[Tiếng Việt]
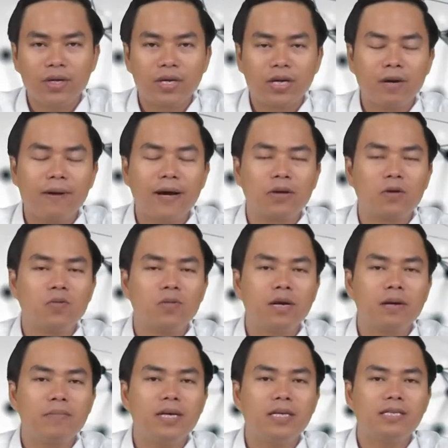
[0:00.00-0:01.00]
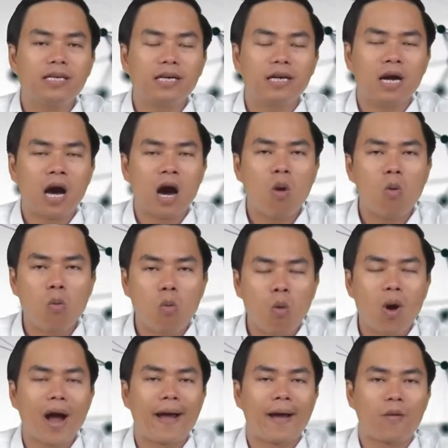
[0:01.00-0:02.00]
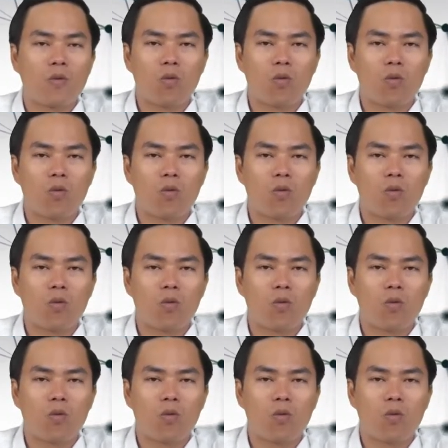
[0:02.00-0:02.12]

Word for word: các bạn cũng đã biết rằng là hậu quả